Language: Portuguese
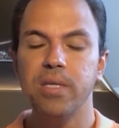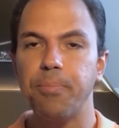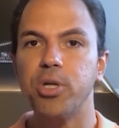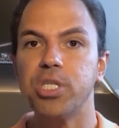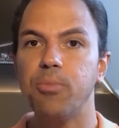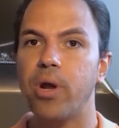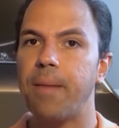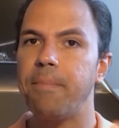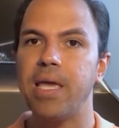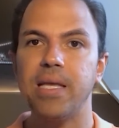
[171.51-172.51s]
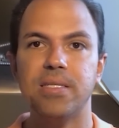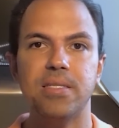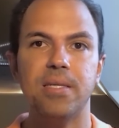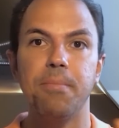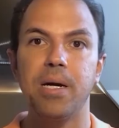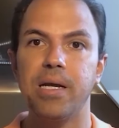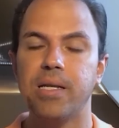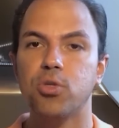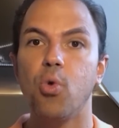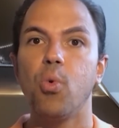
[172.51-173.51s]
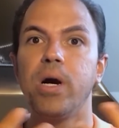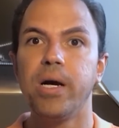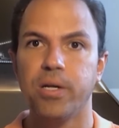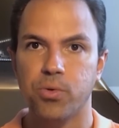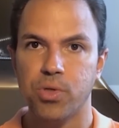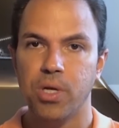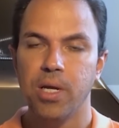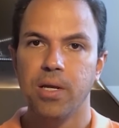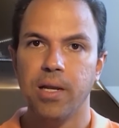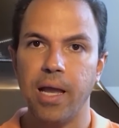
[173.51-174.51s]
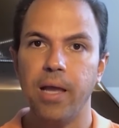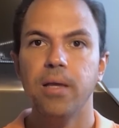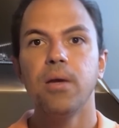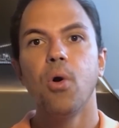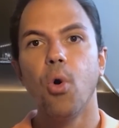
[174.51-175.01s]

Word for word: você pode demorar meses, semanas ou anos, né?